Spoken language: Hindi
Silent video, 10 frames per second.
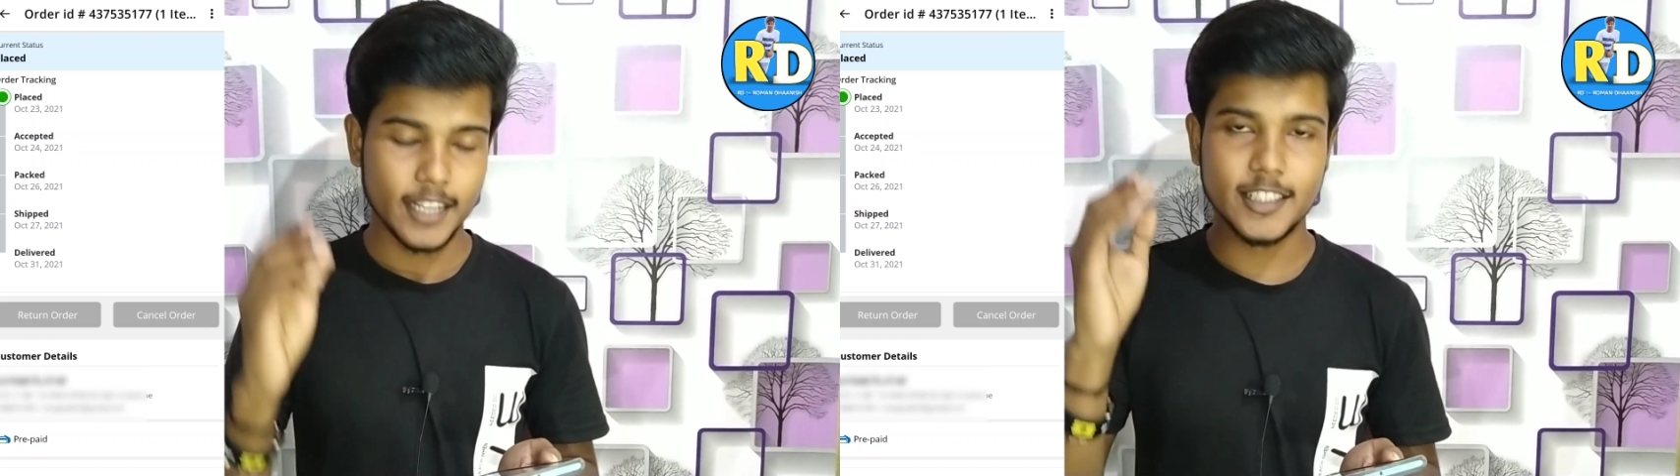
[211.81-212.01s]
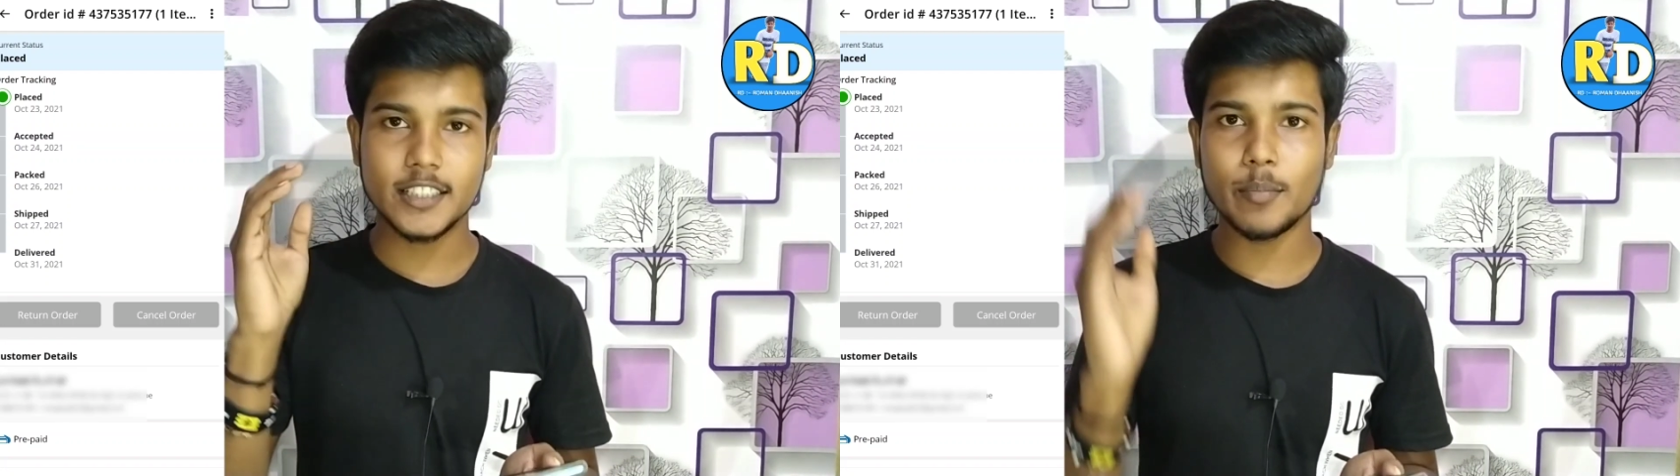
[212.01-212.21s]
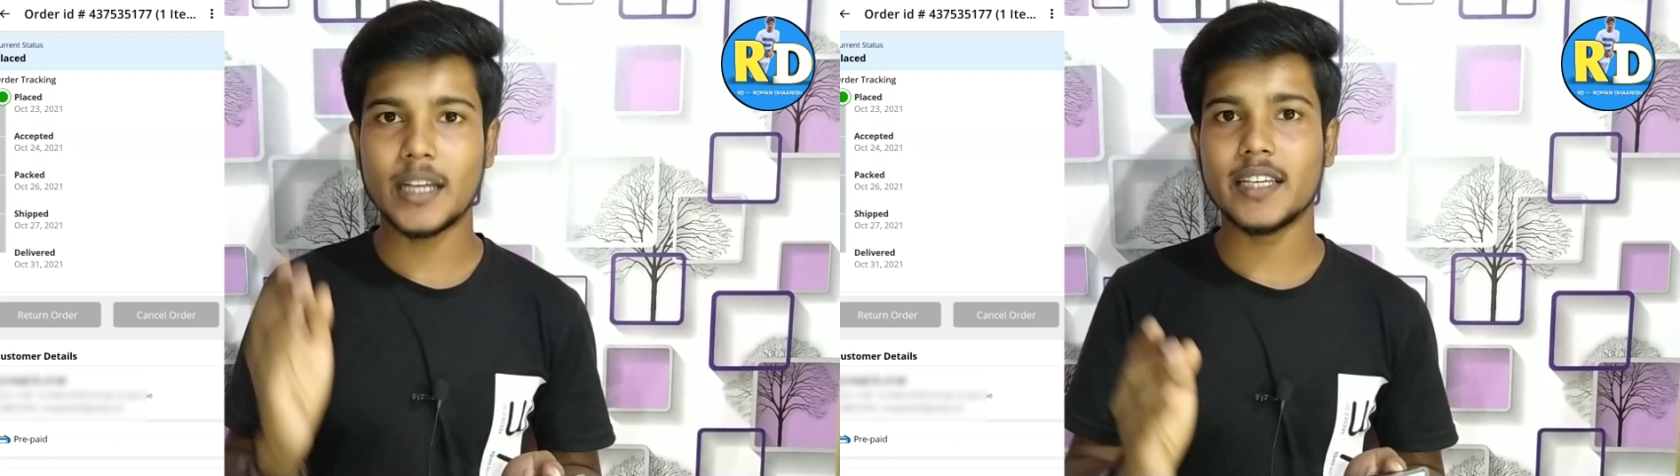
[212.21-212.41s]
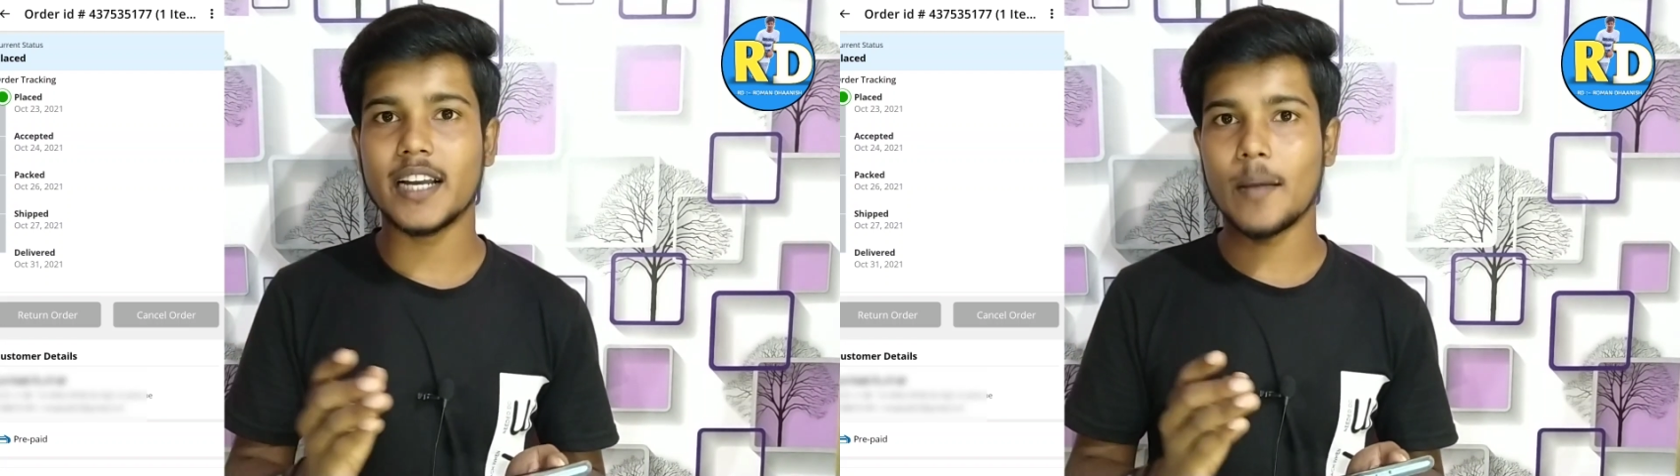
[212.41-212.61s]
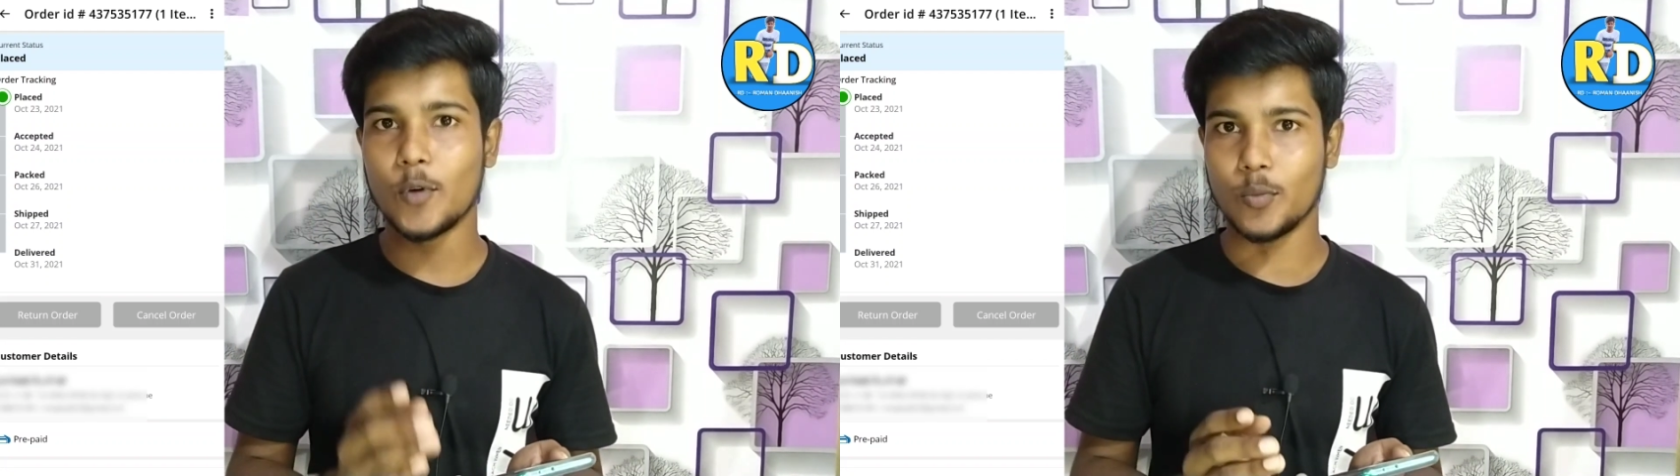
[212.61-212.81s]
जिसके बाद
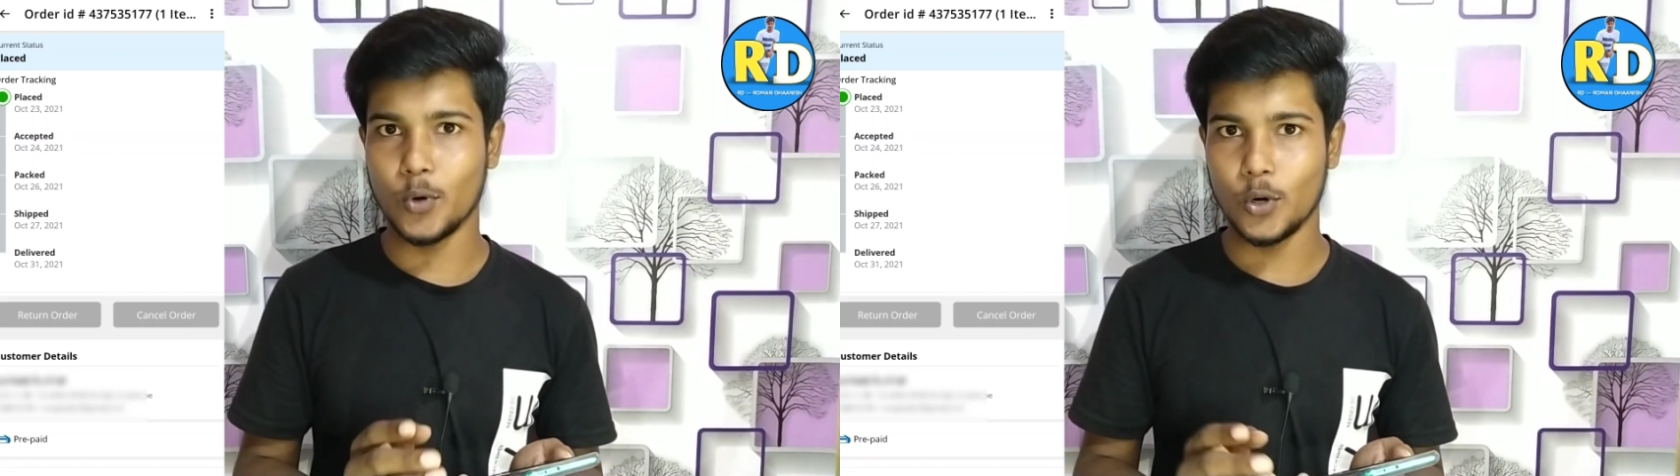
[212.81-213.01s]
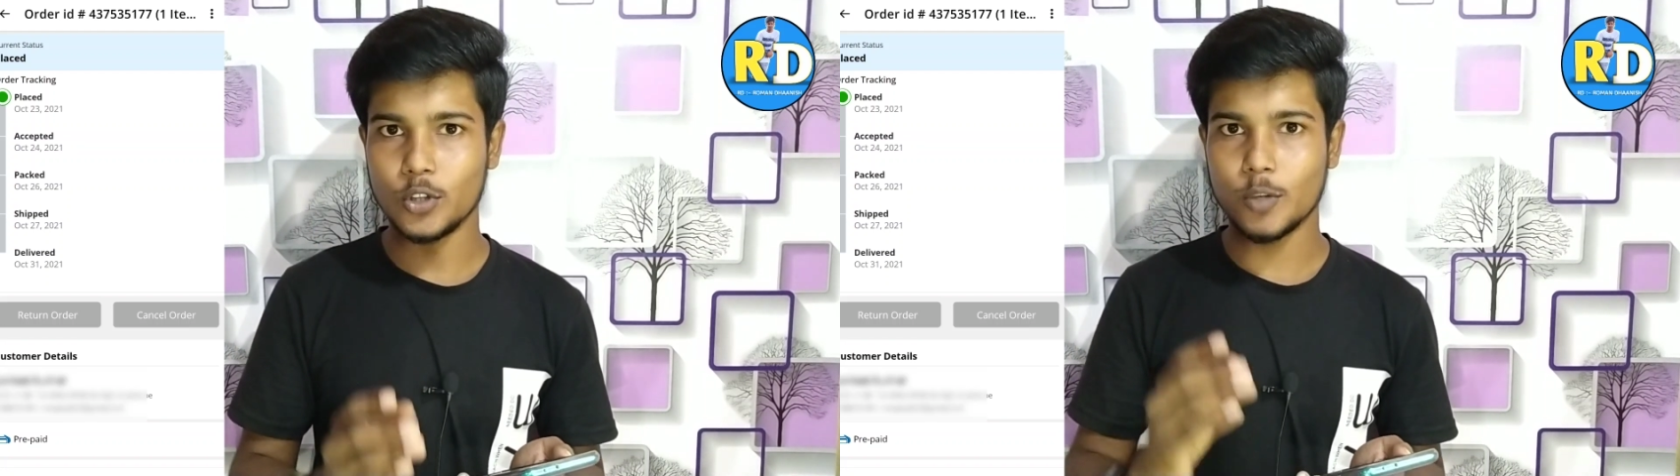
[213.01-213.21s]
अगर आप लोग बोलो